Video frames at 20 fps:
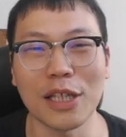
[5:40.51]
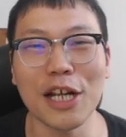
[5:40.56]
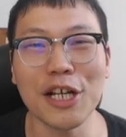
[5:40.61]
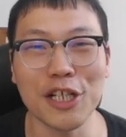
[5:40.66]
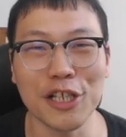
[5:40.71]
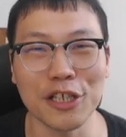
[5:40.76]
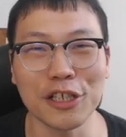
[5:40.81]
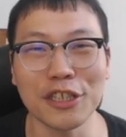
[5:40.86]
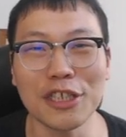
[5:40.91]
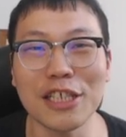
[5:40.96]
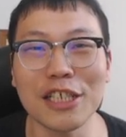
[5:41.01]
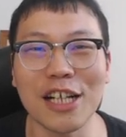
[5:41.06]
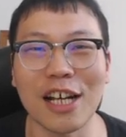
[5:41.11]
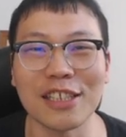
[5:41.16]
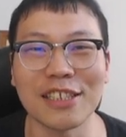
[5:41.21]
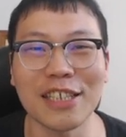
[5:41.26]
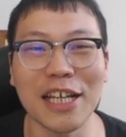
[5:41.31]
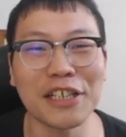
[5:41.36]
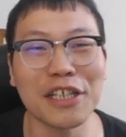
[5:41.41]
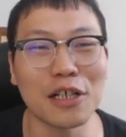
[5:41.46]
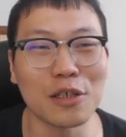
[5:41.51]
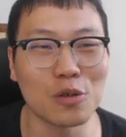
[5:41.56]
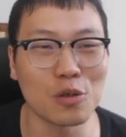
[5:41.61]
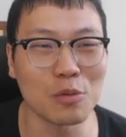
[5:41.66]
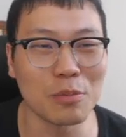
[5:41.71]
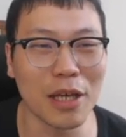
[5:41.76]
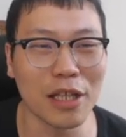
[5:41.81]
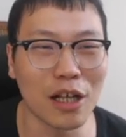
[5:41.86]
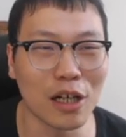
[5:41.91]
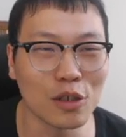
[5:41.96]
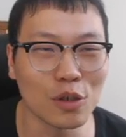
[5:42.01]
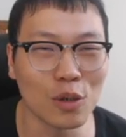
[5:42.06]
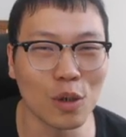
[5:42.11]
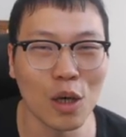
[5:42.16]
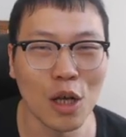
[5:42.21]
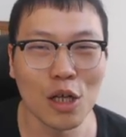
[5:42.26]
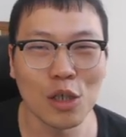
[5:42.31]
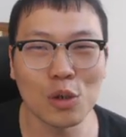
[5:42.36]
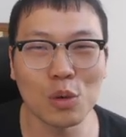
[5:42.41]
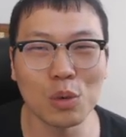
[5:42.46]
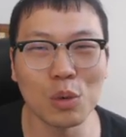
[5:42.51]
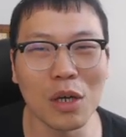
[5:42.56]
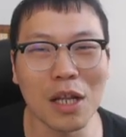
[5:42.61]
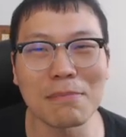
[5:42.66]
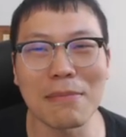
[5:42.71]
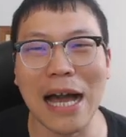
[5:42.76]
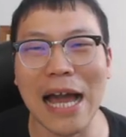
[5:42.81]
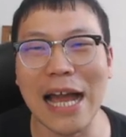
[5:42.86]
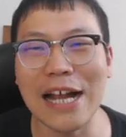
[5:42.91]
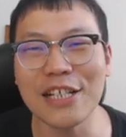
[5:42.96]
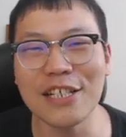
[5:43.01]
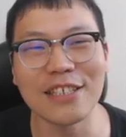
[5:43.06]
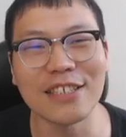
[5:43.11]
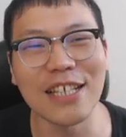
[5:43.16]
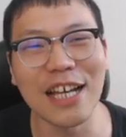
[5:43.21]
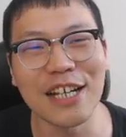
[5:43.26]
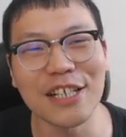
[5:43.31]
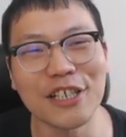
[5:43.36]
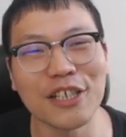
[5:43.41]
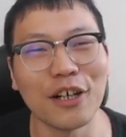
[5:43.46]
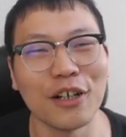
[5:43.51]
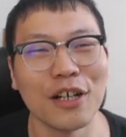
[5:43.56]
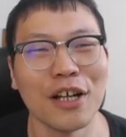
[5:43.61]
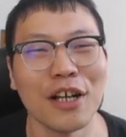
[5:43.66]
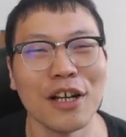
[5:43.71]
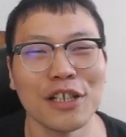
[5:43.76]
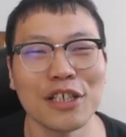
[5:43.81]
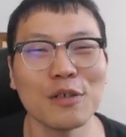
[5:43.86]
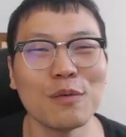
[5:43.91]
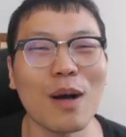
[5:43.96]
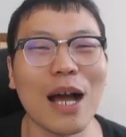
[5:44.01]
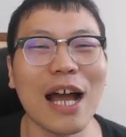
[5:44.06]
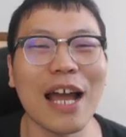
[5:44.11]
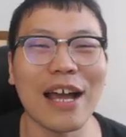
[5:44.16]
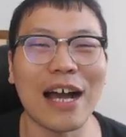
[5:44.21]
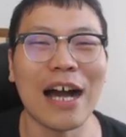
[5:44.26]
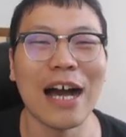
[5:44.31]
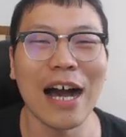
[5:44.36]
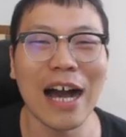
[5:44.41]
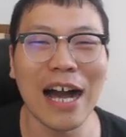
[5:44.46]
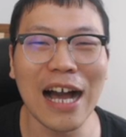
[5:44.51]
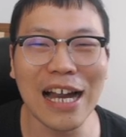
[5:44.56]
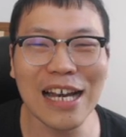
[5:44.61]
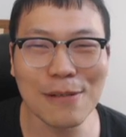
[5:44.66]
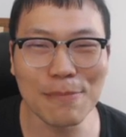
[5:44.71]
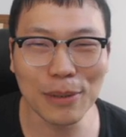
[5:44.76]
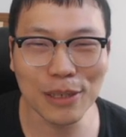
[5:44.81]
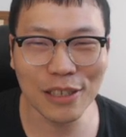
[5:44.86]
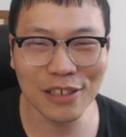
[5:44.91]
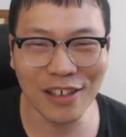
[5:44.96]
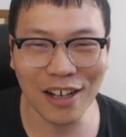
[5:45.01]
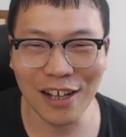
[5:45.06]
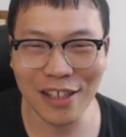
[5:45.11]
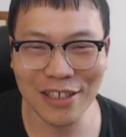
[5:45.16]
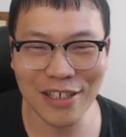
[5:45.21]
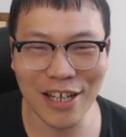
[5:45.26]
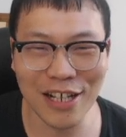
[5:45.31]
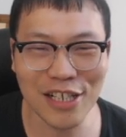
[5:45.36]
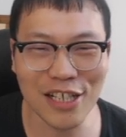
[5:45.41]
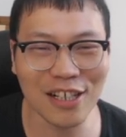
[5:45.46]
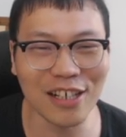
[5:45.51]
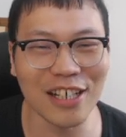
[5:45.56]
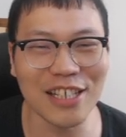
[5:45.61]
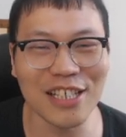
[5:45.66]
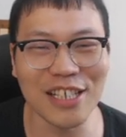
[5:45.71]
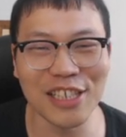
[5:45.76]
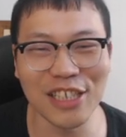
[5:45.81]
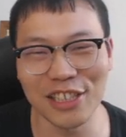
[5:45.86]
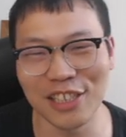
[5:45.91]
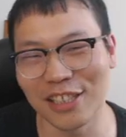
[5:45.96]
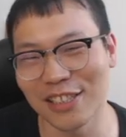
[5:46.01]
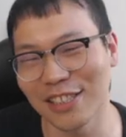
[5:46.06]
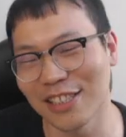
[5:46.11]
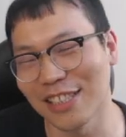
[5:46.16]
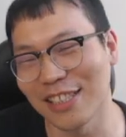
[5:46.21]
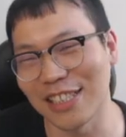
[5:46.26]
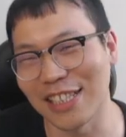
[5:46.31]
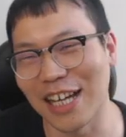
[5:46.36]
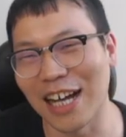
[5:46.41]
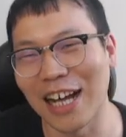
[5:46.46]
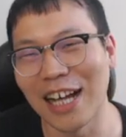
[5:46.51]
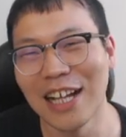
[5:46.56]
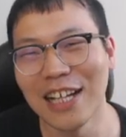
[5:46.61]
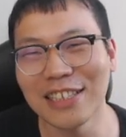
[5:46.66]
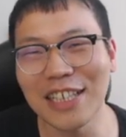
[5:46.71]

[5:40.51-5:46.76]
但实际上在这个局面当中，除了马 h 三之之外啊，哈利波特也是可以牺牲自己的。